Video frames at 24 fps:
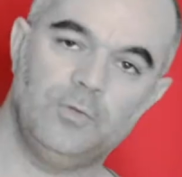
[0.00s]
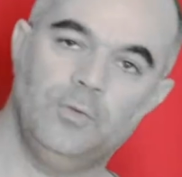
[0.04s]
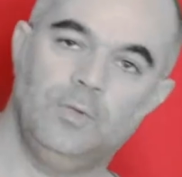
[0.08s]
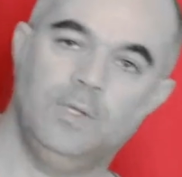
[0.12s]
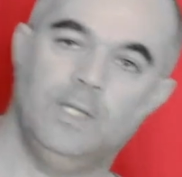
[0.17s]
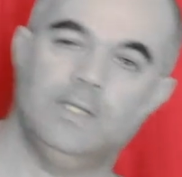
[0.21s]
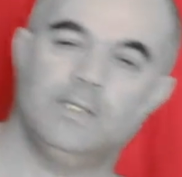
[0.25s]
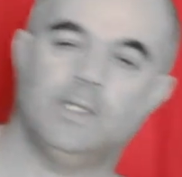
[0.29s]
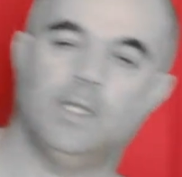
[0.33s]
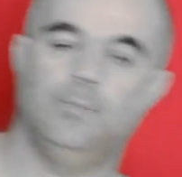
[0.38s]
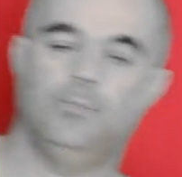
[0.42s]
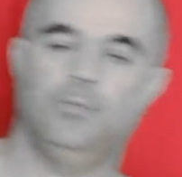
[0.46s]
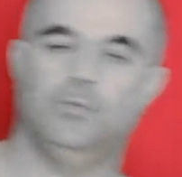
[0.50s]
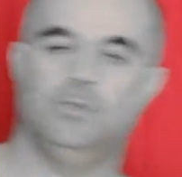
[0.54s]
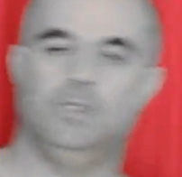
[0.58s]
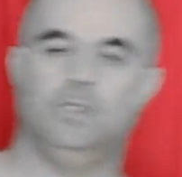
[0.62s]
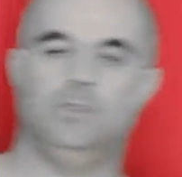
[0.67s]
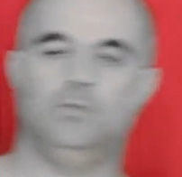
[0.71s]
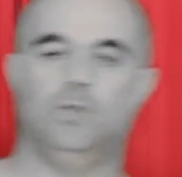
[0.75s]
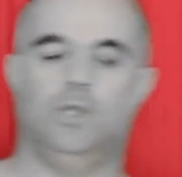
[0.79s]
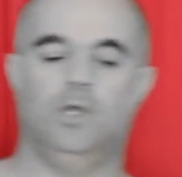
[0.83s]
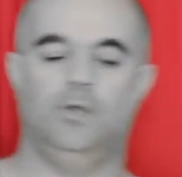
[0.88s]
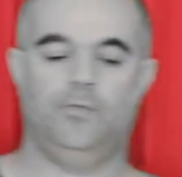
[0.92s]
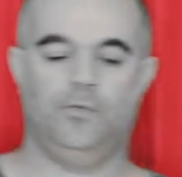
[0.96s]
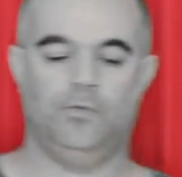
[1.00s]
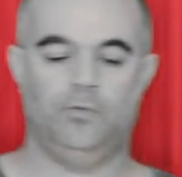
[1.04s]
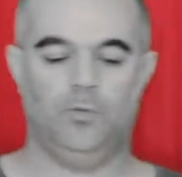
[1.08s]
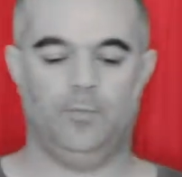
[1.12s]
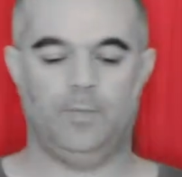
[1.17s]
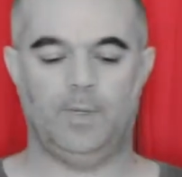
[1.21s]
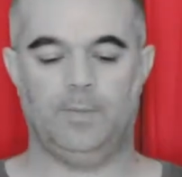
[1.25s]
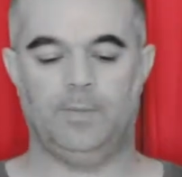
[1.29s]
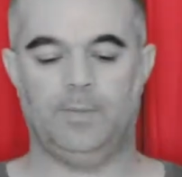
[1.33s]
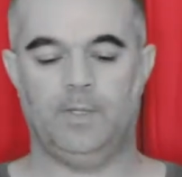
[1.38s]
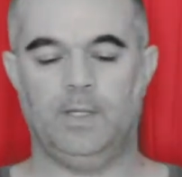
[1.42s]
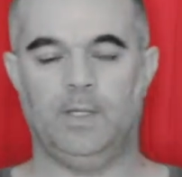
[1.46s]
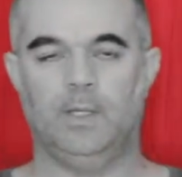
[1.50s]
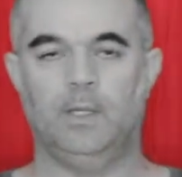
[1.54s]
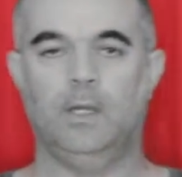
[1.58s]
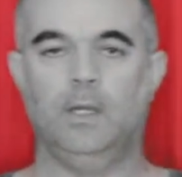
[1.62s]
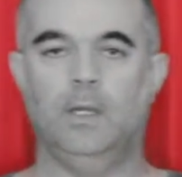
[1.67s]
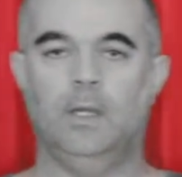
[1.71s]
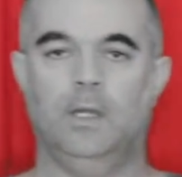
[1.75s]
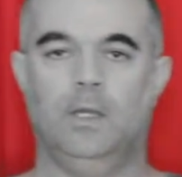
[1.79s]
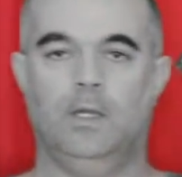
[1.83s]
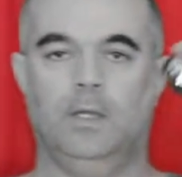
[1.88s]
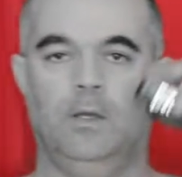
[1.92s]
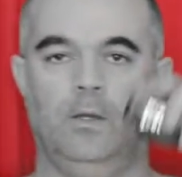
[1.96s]
qu'une lettre est posée sur la feuille de papier,
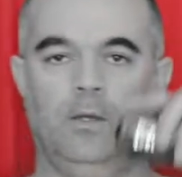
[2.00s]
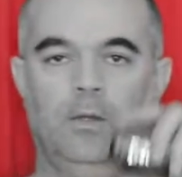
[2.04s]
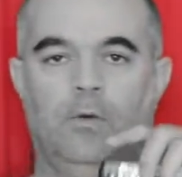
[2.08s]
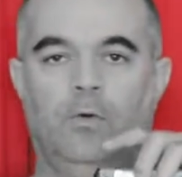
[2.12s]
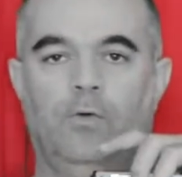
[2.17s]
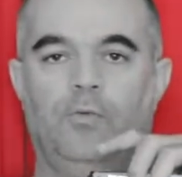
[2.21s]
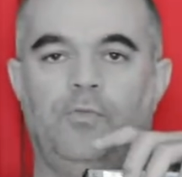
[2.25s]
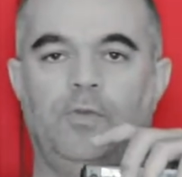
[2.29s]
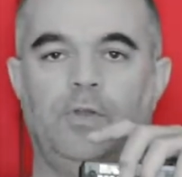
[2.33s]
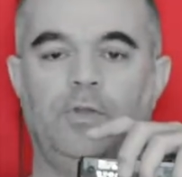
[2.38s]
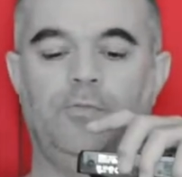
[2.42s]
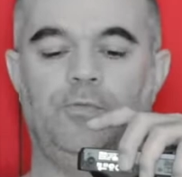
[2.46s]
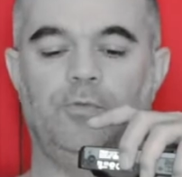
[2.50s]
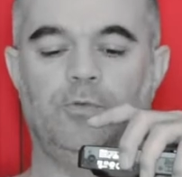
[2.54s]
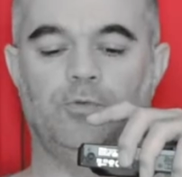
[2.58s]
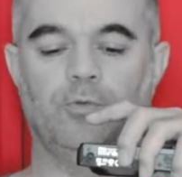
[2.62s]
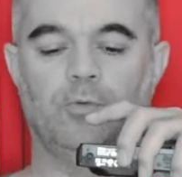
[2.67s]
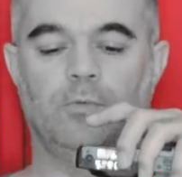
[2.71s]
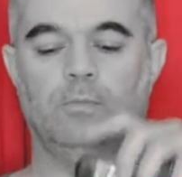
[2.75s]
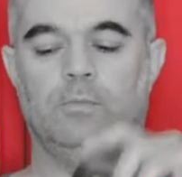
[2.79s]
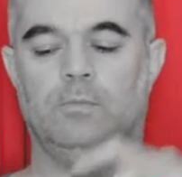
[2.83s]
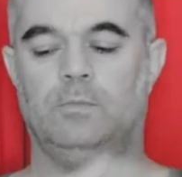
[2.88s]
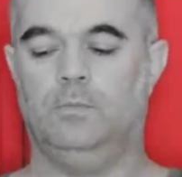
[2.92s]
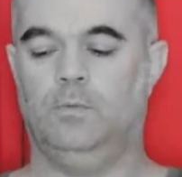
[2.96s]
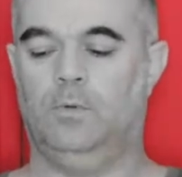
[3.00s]
on fait une photo